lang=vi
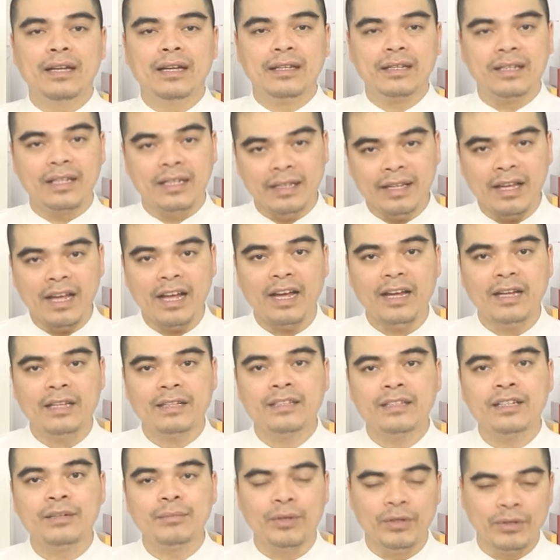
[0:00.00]
tế tạ,
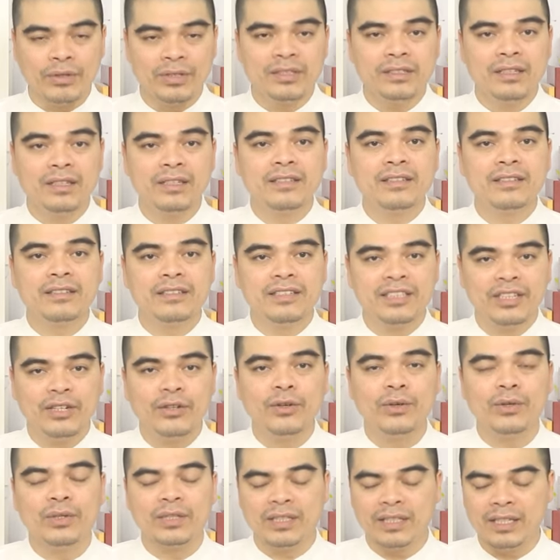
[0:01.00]
thượng biểu trương, chiêu
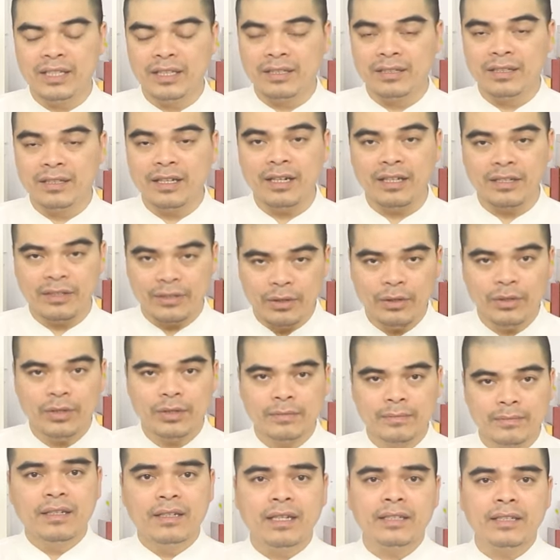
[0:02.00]
hồn thì rất là
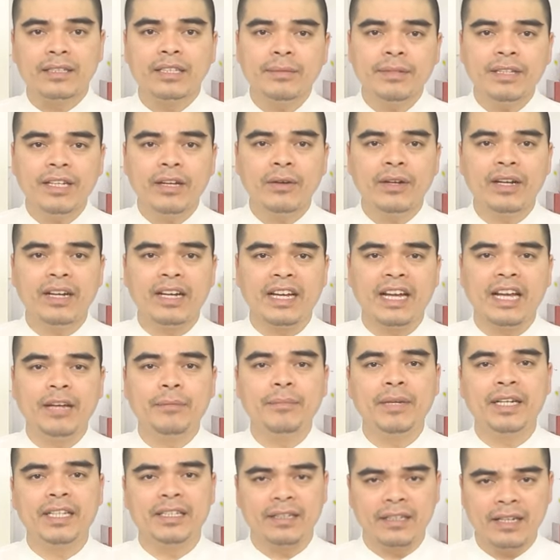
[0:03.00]
tốt. Tiếp theo là ngày
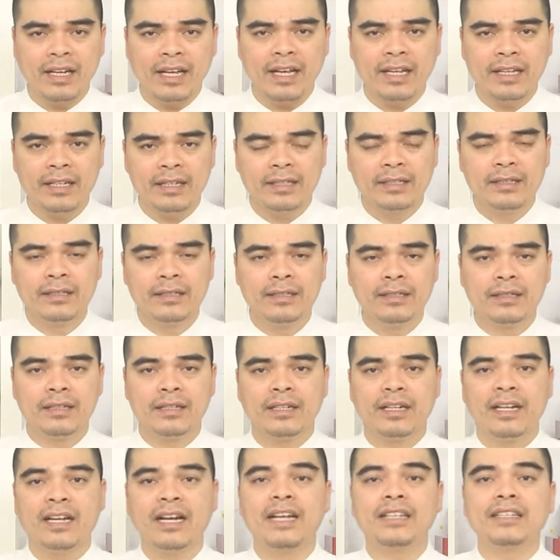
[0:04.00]
27 tháng 2,
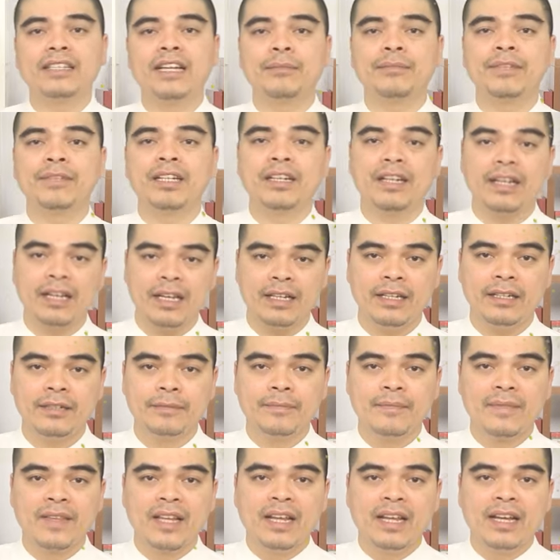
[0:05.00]
ngày 28 tháng 2.
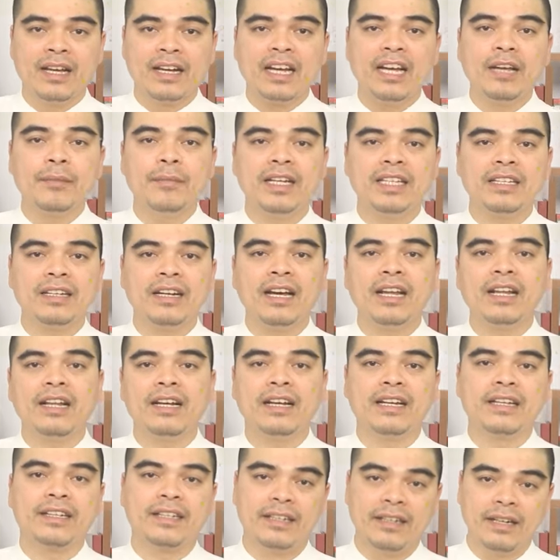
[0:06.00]
Ngày 27 tháng 2 là
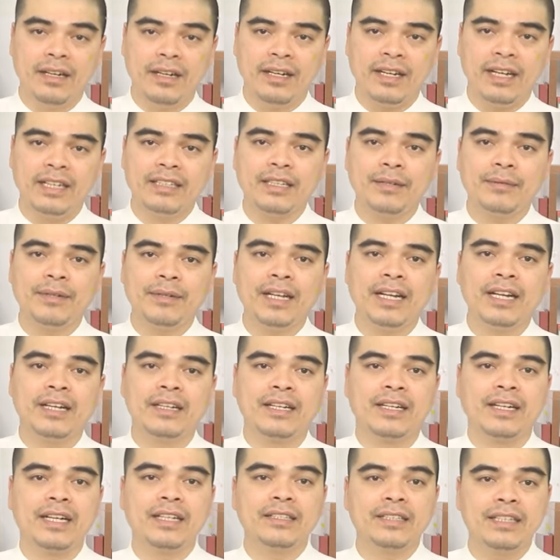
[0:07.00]
ngày Kỷ Hợi, 28 tháng 2
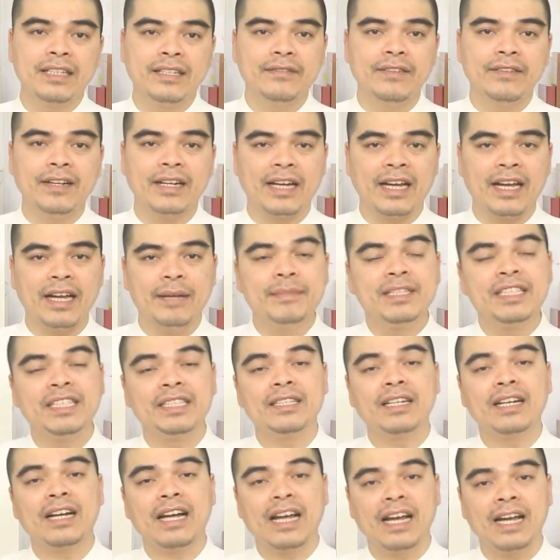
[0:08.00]
là ngày Canh Tý và ngày
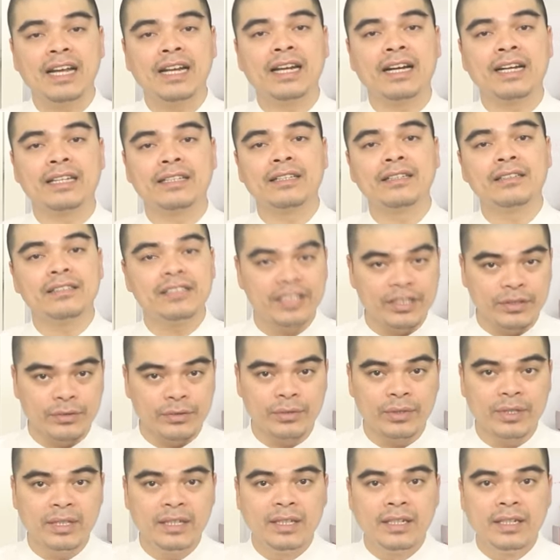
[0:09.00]
29 tháng 2 là ngày Tân Sửu.
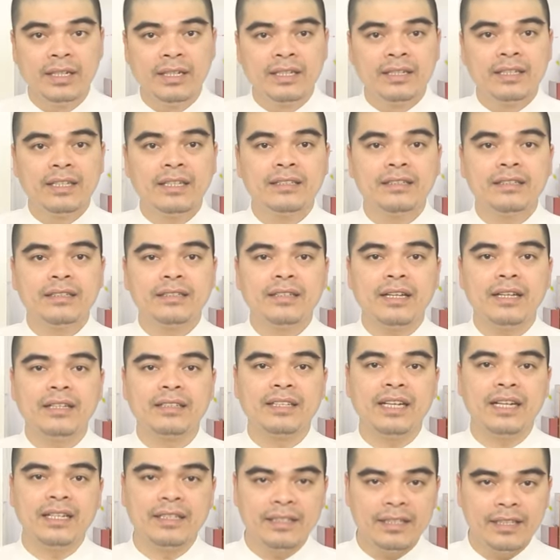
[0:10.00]
Thì chư
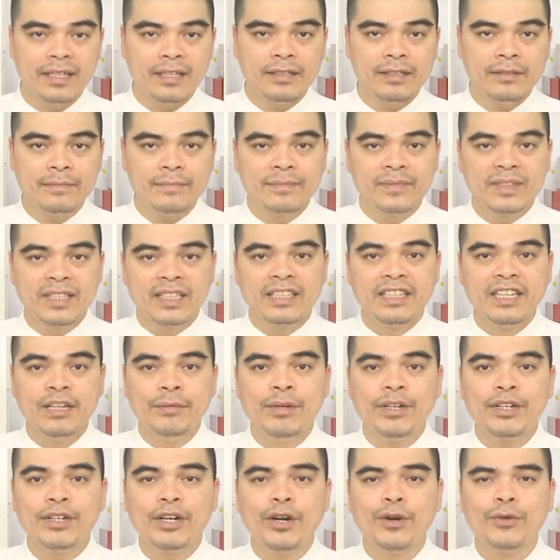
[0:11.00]
thần tại thiên,
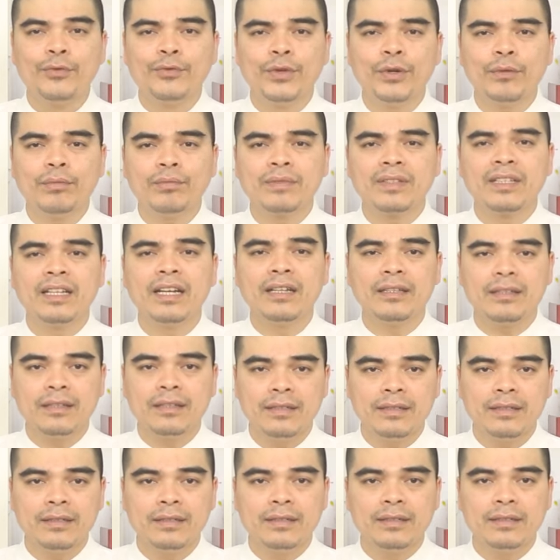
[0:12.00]
nếu mà cầu phúc, tế
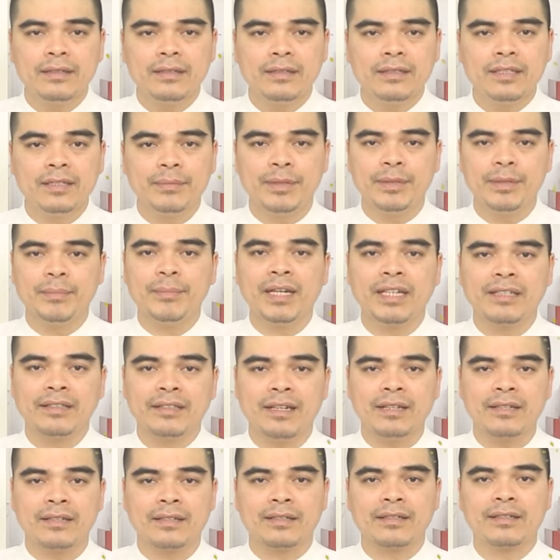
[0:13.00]
tự thì bị bệnh
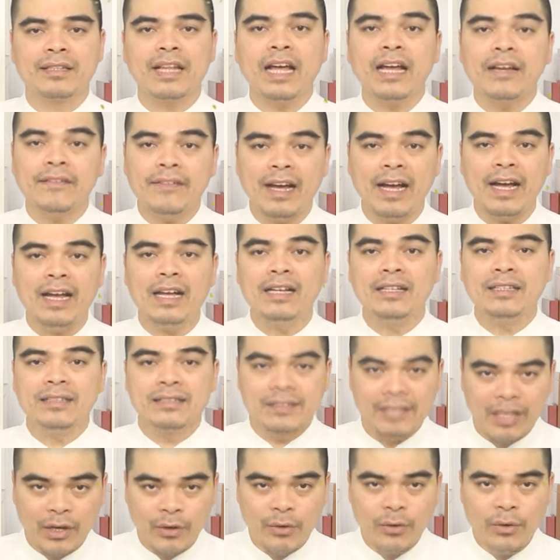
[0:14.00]
tật, tai vạ,
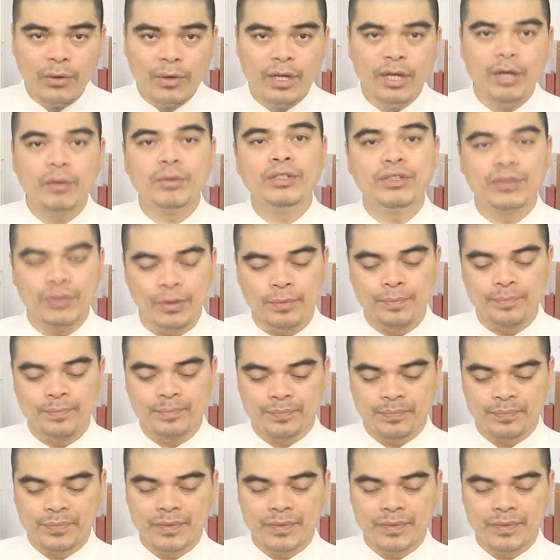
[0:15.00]
xấu, không nên dùng.